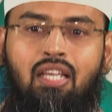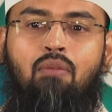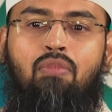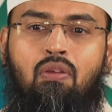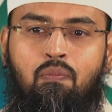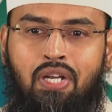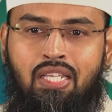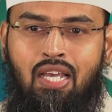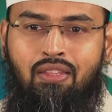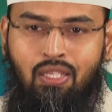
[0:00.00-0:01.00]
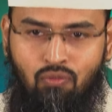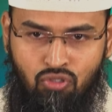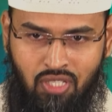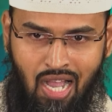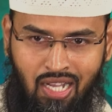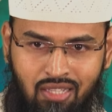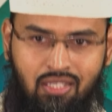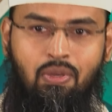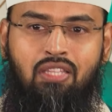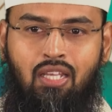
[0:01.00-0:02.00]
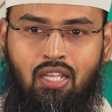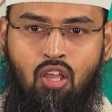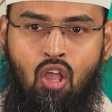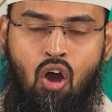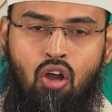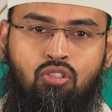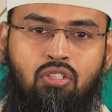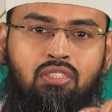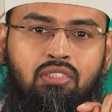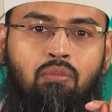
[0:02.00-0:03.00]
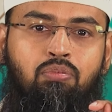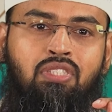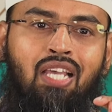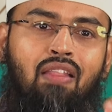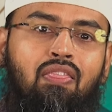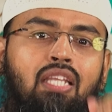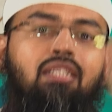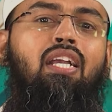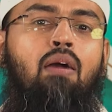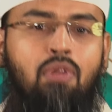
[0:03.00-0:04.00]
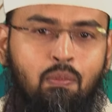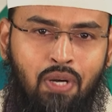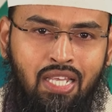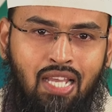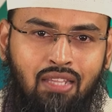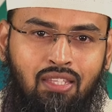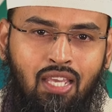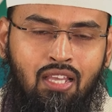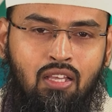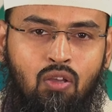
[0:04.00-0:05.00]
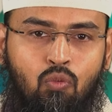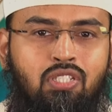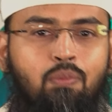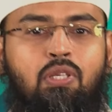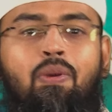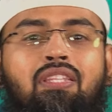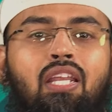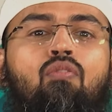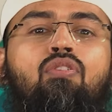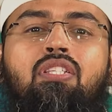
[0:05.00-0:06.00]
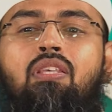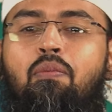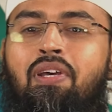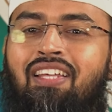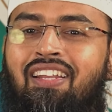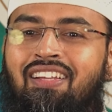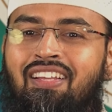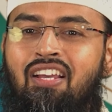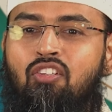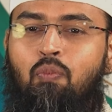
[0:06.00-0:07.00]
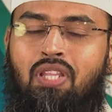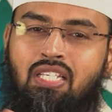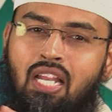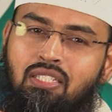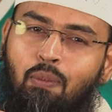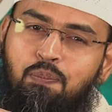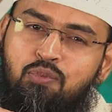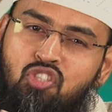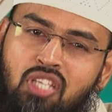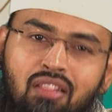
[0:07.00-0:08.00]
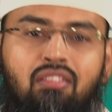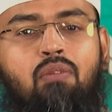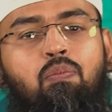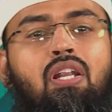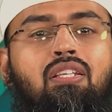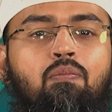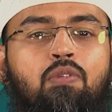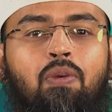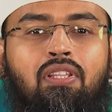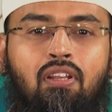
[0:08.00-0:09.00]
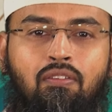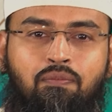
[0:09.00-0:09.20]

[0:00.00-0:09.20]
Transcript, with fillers: के कमरे में पढ़ी जाती है वो उसके आंगन से बेहतर है और जो सबसे अंदर के कमरे में पढ़ी जाती है वो सबसे बेहतर है वो इससे भी बेहतर है तो पता चला सबसे अंदर पढ़ना सबसे बेहतर